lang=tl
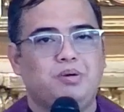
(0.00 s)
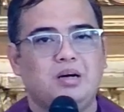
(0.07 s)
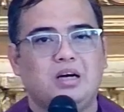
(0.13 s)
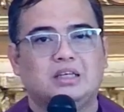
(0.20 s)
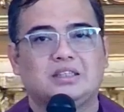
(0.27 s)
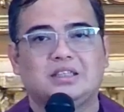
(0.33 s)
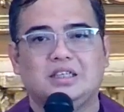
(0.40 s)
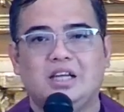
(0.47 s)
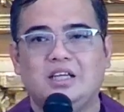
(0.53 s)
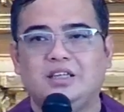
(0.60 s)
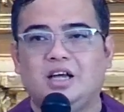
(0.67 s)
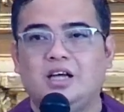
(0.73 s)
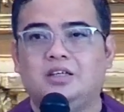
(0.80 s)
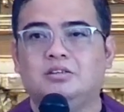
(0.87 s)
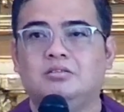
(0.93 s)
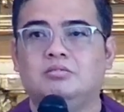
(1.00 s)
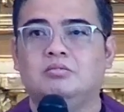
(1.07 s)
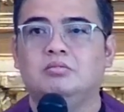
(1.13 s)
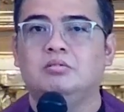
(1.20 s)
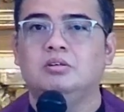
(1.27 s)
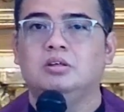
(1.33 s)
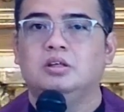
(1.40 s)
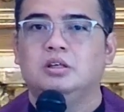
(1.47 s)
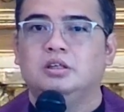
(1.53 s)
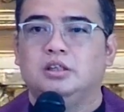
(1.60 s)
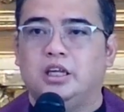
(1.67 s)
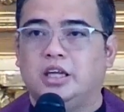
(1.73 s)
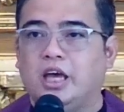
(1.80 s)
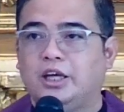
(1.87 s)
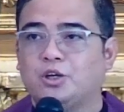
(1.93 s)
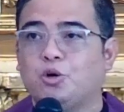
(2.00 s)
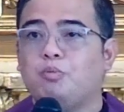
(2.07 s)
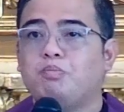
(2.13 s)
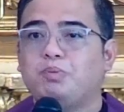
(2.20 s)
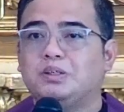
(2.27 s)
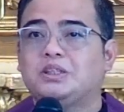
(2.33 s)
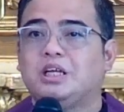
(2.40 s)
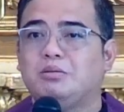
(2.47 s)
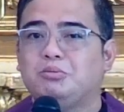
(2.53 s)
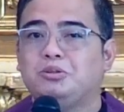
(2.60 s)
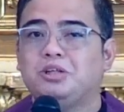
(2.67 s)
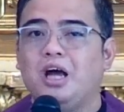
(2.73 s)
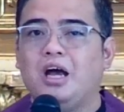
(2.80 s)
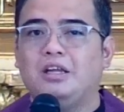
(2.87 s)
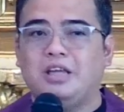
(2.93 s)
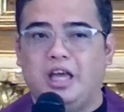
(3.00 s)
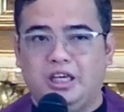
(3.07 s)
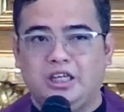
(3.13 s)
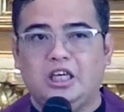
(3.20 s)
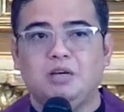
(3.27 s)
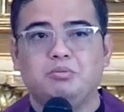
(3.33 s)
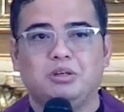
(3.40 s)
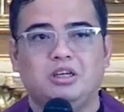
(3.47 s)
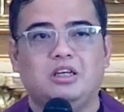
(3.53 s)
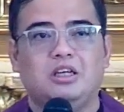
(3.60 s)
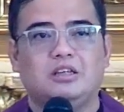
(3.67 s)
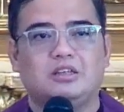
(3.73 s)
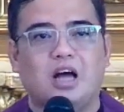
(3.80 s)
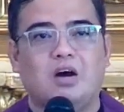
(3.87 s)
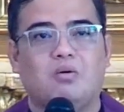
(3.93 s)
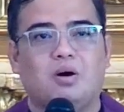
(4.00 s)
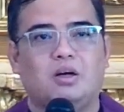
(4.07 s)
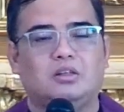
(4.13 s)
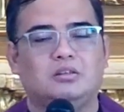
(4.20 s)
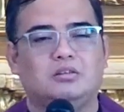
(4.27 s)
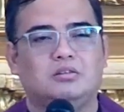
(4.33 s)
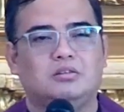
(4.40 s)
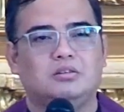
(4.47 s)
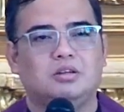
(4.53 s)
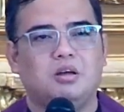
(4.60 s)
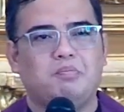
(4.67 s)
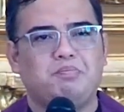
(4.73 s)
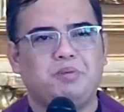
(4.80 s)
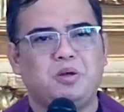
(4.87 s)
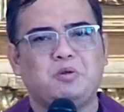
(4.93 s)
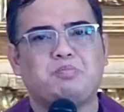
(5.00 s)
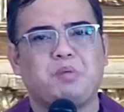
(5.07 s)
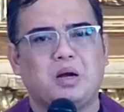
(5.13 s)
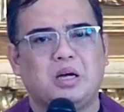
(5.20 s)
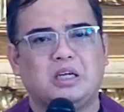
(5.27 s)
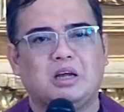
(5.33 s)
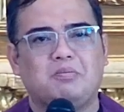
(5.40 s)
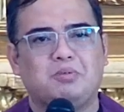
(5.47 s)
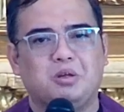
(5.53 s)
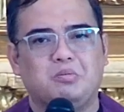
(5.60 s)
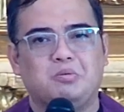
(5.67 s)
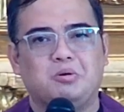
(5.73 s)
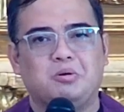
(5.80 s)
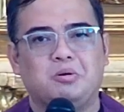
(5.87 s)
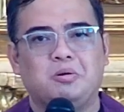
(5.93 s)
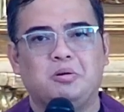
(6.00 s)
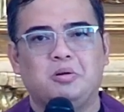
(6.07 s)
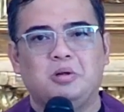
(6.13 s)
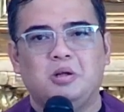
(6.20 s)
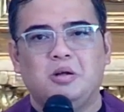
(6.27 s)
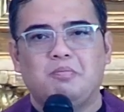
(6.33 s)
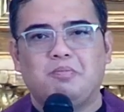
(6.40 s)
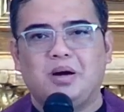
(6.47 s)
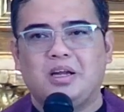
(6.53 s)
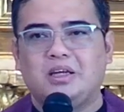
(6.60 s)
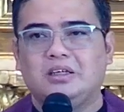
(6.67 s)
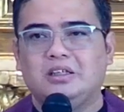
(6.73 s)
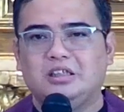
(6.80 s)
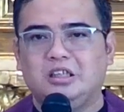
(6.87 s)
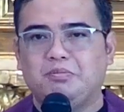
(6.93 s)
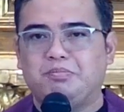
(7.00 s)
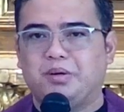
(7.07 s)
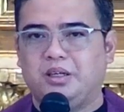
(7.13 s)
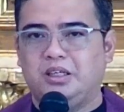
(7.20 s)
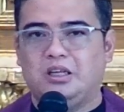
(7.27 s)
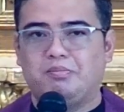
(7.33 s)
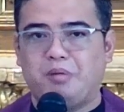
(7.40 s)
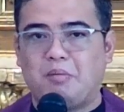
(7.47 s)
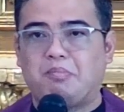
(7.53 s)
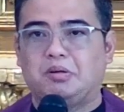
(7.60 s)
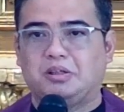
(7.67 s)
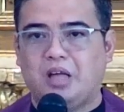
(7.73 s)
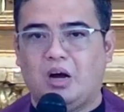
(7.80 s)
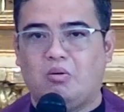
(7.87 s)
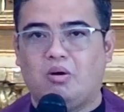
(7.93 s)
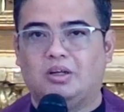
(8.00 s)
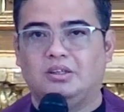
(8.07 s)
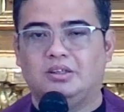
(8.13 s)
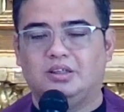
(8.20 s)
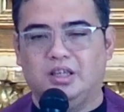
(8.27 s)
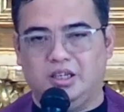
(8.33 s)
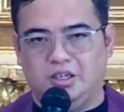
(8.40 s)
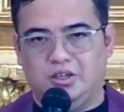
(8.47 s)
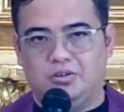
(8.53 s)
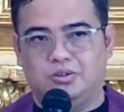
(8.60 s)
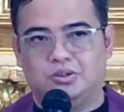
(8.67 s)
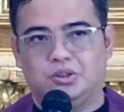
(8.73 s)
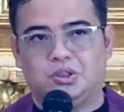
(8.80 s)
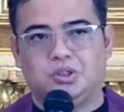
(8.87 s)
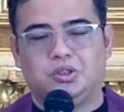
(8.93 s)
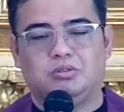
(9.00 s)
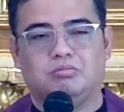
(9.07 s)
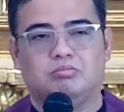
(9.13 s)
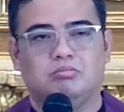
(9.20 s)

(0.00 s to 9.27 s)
bang kasalanan na naikumpisan mo na, naihingi mo na ng tawad, pero pakiramdam mo, parang hindi pa rin napapatawad ng Diyos?